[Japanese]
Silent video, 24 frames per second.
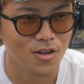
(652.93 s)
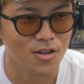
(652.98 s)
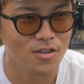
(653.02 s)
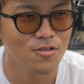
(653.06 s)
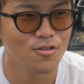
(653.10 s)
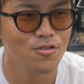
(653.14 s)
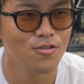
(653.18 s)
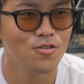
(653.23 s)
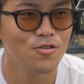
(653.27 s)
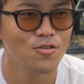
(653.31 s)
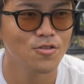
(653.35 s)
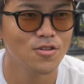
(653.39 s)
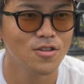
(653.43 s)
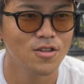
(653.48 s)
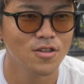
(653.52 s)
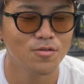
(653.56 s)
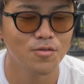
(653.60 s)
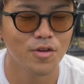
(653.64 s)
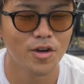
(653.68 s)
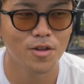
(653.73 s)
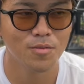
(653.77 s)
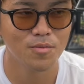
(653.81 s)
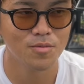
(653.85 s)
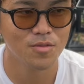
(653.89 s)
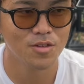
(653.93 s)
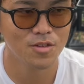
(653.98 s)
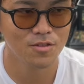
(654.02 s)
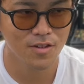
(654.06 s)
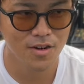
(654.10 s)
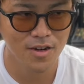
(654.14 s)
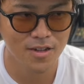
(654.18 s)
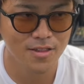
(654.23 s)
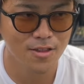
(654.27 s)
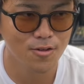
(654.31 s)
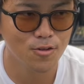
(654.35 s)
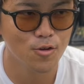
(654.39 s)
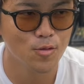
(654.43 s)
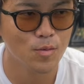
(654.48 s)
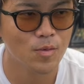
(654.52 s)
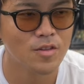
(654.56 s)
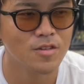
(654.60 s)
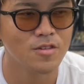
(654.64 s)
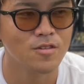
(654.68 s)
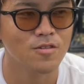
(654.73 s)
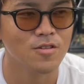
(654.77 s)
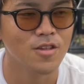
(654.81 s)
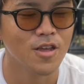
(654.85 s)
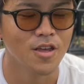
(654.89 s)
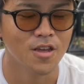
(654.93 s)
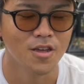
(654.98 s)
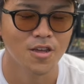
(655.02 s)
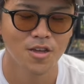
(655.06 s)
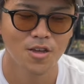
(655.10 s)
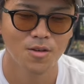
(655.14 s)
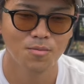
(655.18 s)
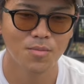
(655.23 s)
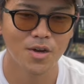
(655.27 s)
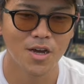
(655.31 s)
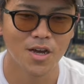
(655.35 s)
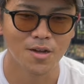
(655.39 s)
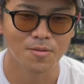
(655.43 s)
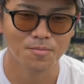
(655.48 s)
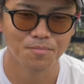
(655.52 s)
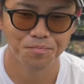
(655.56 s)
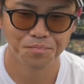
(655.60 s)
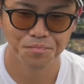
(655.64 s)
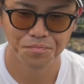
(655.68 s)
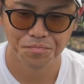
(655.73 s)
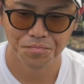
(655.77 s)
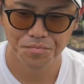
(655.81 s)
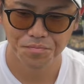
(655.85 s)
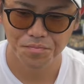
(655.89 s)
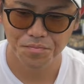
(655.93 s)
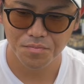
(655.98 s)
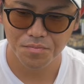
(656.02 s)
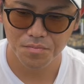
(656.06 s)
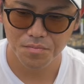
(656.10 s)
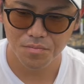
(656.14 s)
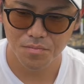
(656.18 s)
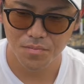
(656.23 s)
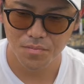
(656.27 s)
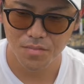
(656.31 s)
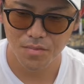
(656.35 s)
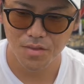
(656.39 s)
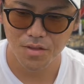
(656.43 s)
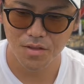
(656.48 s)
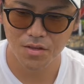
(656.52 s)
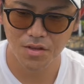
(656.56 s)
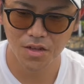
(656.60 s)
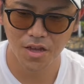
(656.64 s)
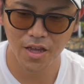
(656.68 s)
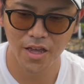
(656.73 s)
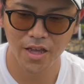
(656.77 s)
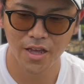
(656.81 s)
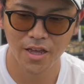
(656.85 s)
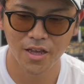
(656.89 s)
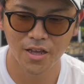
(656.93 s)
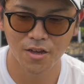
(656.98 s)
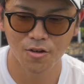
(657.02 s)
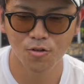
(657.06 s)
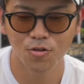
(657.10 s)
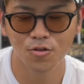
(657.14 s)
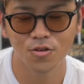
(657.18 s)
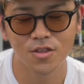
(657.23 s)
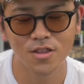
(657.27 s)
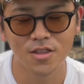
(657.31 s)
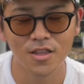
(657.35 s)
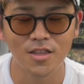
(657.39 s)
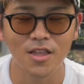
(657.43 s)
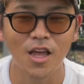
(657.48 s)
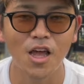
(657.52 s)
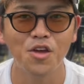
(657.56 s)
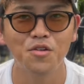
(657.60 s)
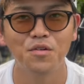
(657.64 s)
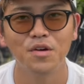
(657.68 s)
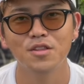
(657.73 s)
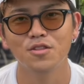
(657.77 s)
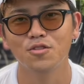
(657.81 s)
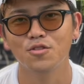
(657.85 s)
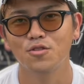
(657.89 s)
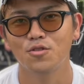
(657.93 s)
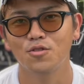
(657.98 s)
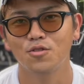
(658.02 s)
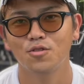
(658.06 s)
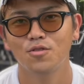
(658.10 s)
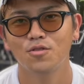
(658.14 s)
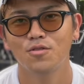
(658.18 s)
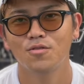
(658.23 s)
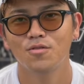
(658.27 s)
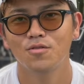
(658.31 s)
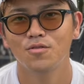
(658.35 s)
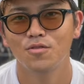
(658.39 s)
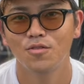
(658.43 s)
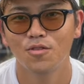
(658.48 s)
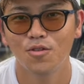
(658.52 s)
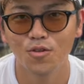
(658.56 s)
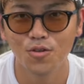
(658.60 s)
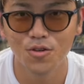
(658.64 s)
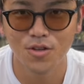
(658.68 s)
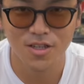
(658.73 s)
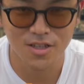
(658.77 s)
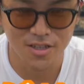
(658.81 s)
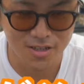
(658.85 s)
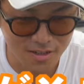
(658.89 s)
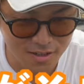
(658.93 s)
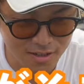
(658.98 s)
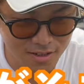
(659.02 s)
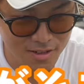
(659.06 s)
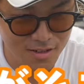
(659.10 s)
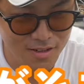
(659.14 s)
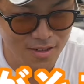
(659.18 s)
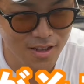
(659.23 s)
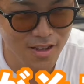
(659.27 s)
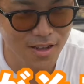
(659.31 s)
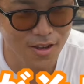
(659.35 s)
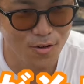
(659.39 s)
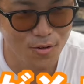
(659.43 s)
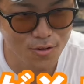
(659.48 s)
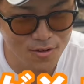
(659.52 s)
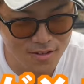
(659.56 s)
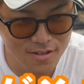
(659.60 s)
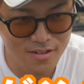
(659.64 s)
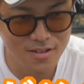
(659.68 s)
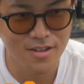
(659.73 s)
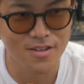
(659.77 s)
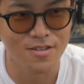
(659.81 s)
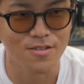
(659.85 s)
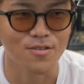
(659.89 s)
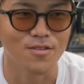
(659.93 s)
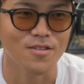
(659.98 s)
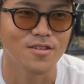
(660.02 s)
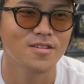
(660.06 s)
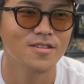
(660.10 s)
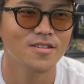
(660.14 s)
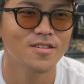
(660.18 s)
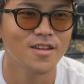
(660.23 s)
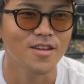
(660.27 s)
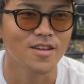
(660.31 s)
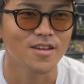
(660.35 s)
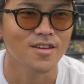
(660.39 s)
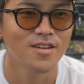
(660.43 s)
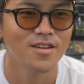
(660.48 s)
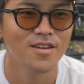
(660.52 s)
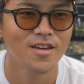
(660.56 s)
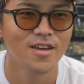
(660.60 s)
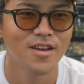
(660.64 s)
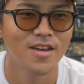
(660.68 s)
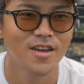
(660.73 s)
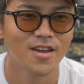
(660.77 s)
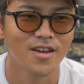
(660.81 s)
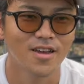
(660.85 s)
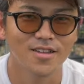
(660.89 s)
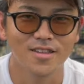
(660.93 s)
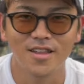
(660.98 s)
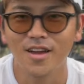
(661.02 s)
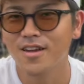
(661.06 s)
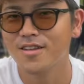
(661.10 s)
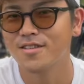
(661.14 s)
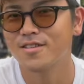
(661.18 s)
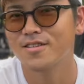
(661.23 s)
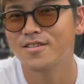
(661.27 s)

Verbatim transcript: そういうふうに言われ言われておりますのでまあ、えー、こういった台湾の大きい、えー、美味しいやつをですね、えー、高